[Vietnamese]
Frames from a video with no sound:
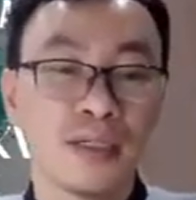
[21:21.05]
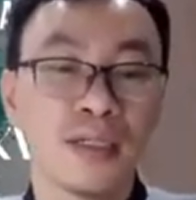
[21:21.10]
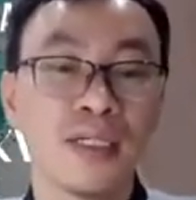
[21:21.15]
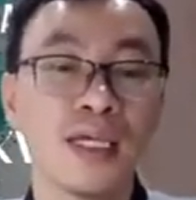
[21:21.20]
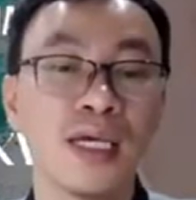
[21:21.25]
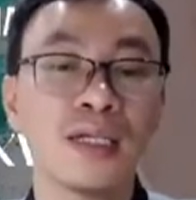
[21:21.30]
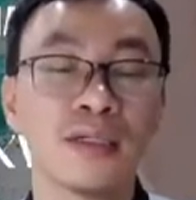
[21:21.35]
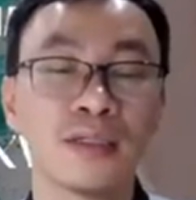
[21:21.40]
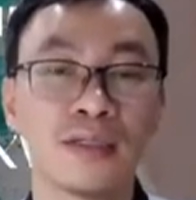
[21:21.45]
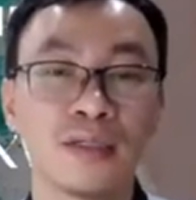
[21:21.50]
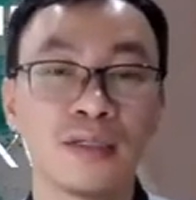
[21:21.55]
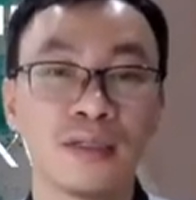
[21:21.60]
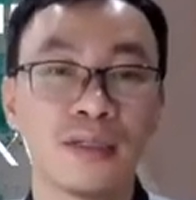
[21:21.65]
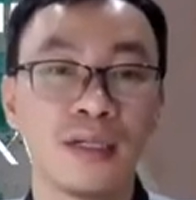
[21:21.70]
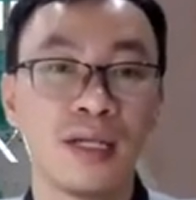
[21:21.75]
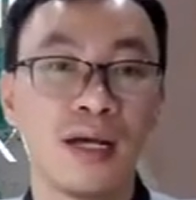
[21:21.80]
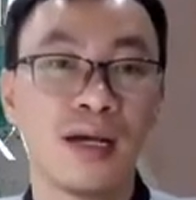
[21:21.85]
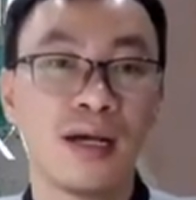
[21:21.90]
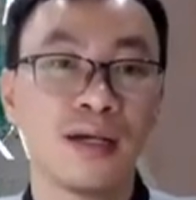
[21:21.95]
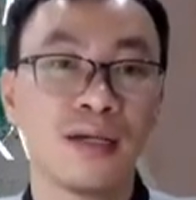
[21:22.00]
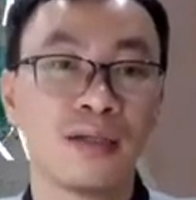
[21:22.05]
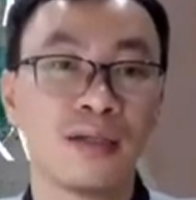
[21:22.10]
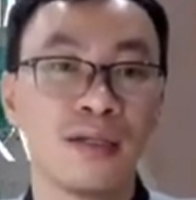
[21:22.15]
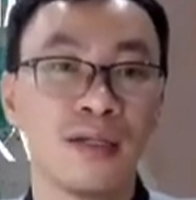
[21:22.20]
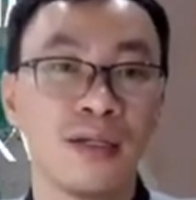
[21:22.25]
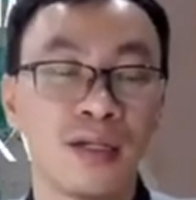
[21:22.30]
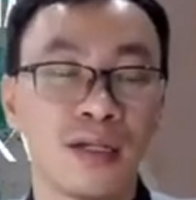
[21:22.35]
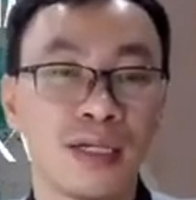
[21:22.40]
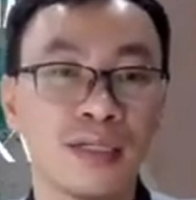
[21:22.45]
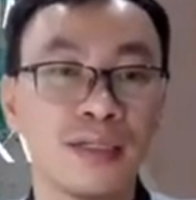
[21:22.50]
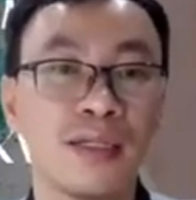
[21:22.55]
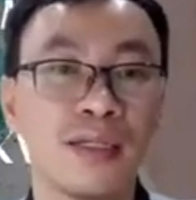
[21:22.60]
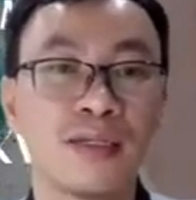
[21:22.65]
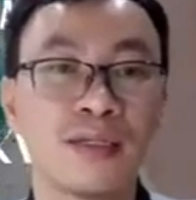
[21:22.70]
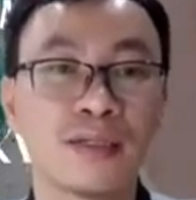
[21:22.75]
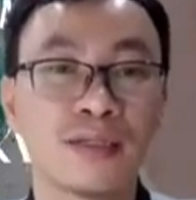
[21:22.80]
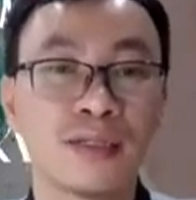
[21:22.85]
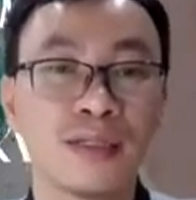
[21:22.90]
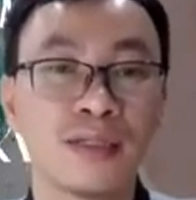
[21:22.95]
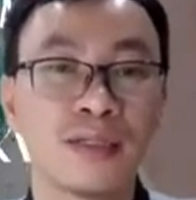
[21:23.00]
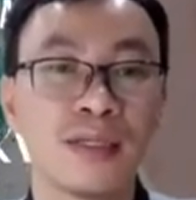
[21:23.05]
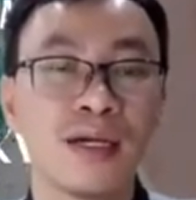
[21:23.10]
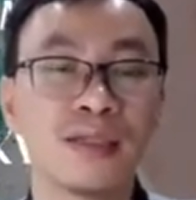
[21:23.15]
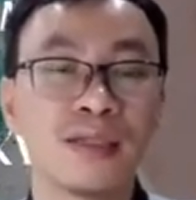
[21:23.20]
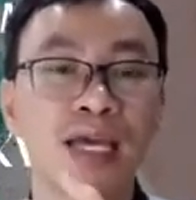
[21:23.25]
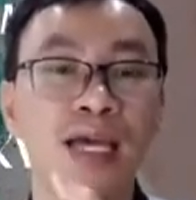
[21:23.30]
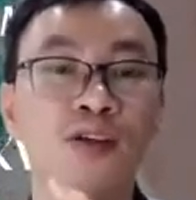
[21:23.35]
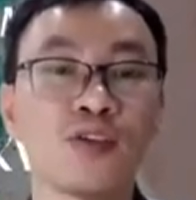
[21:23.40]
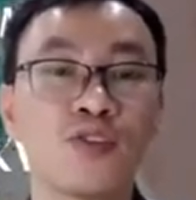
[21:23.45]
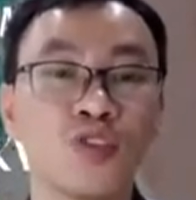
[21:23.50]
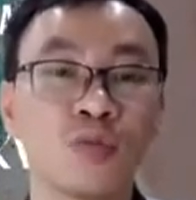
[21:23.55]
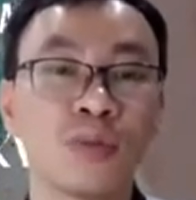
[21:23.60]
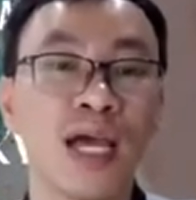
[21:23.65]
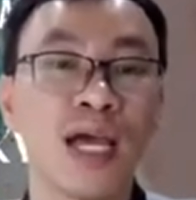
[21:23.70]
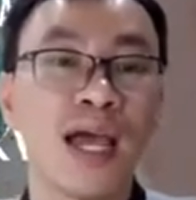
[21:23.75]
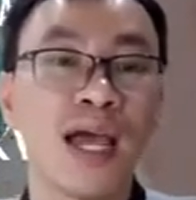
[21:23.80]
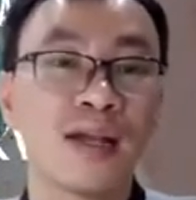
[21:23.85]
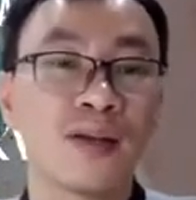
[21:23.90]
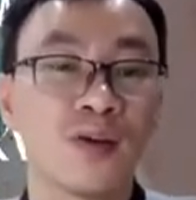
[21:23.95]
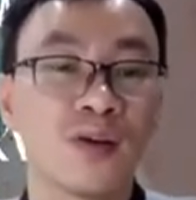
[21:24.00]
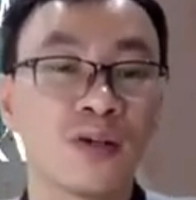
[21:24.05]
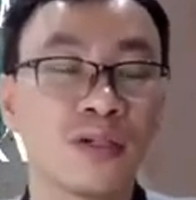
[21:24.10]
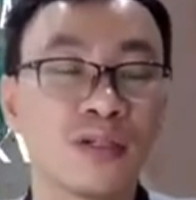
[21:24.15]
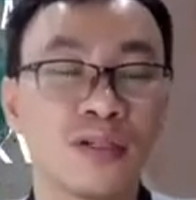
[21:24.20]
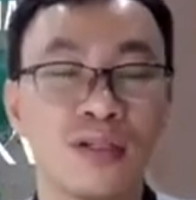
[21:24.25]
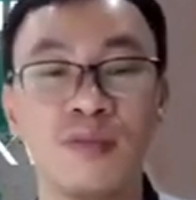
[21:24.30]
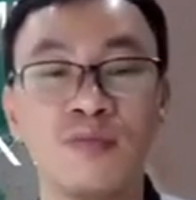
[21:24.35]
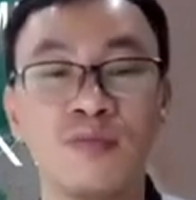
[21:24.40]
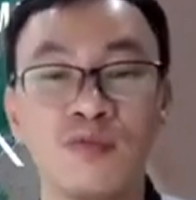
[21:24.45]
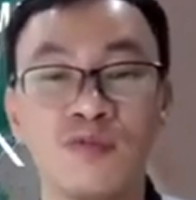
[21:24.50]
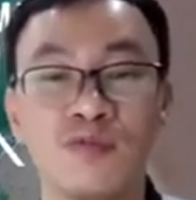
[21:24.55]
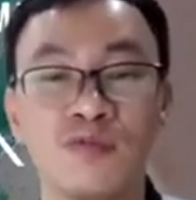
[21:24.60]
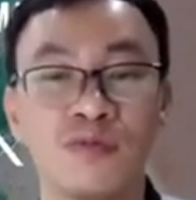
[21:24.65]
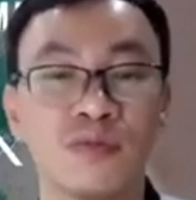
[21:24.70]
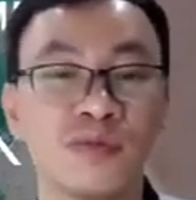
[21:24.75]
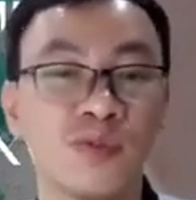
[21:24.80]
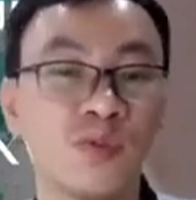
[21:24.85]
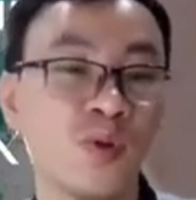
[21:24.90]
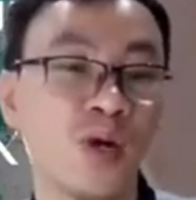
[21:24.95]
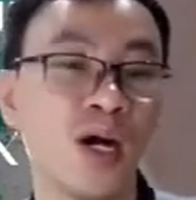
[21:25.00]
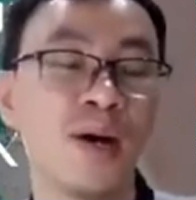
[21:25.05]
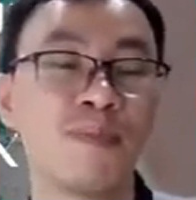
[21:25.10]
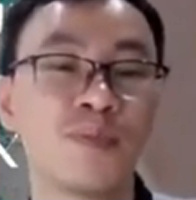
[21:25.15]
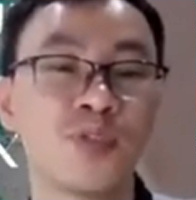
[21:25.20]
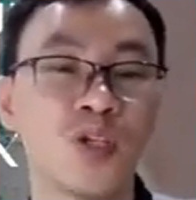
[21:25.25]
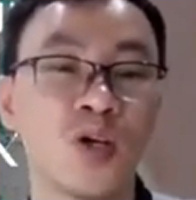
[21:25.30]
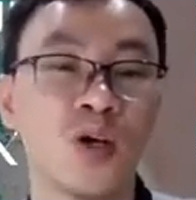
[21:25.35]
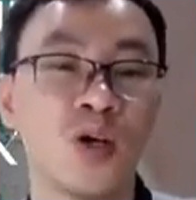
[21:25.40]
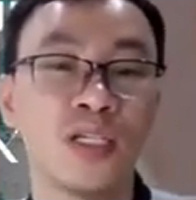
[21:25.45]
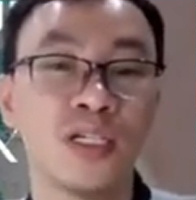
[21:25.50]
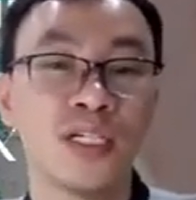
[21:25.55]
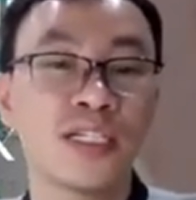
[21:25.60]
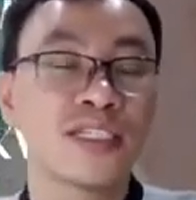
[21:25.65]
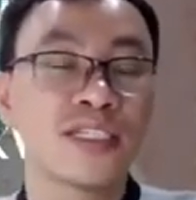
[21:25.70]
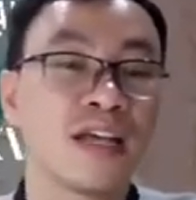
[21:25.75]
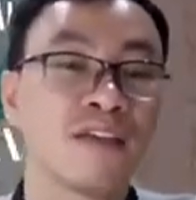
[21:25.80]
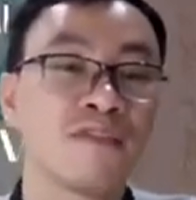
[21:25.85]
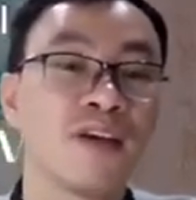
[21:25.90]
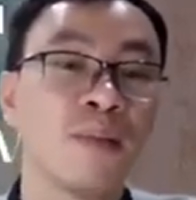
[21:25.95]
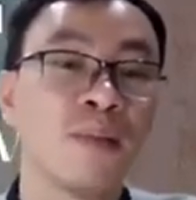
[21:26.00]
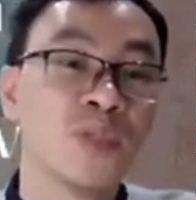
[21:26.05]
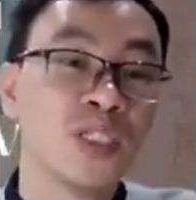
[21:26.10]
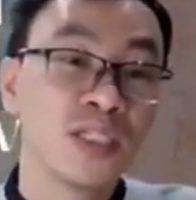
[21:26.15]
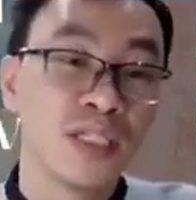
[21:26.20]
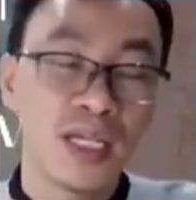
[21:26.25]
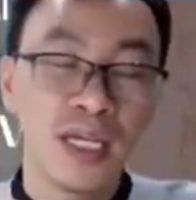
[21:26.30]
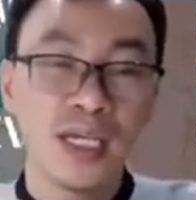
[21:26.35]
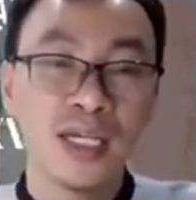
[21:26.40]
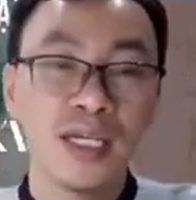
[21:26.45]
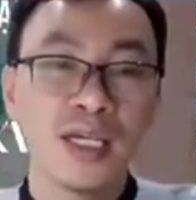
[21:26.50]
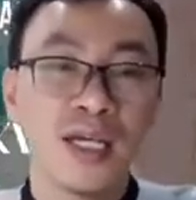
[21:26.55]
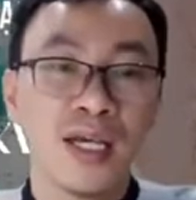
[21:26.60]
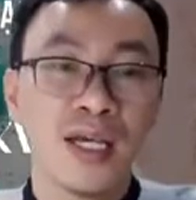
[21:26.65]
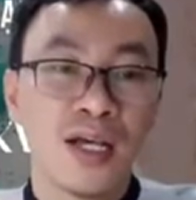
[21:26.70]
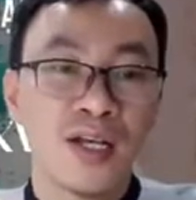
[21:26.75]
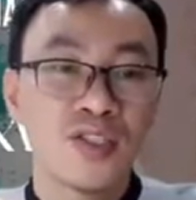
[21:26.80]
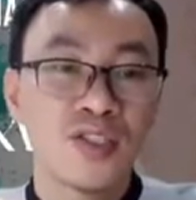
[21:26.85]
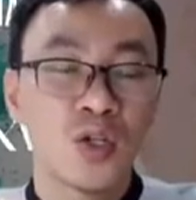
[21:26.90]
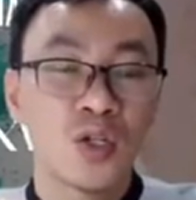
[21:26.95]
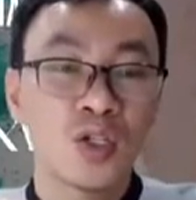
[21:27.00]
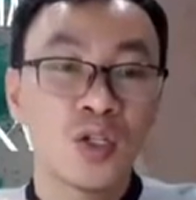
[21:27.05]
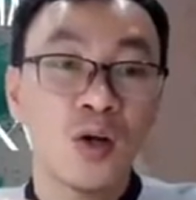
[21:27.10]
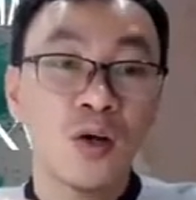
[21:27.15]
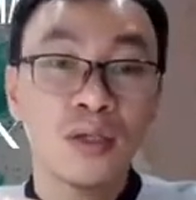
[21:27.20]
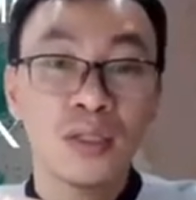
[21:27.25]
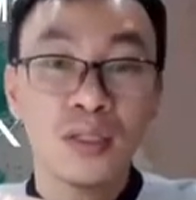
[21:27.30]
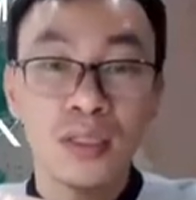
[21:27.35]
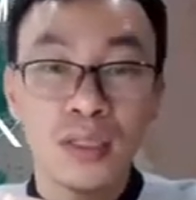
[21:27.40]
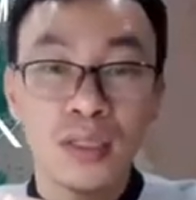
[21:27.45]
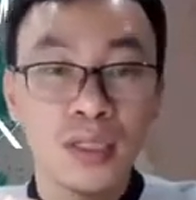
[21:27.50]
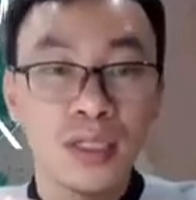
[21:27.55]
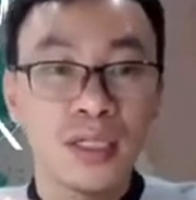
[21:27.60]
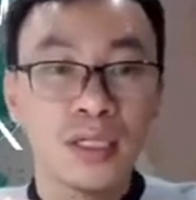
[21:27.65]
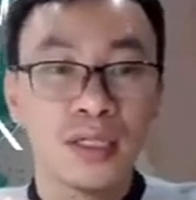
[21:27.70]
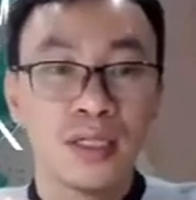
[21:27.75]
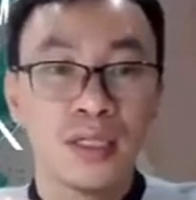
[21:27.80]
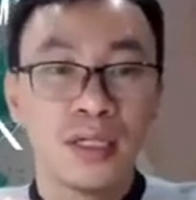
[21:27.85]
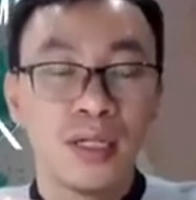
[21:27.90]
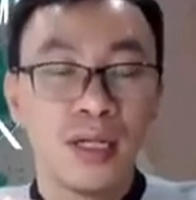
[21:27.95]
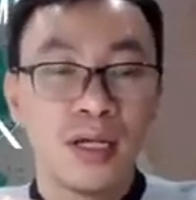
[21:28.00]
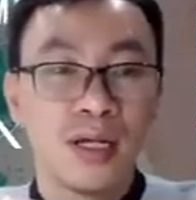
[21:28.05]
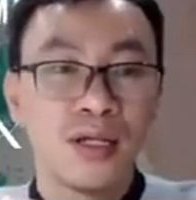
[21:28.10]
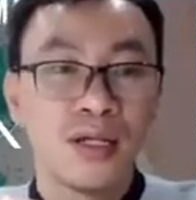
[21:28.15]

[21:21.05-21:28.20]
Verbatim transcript: thì đương nhiên là cái thị cái thời tiết của chúng ta nó không phù hợp cho những cái sản phẩm như thế rồi con người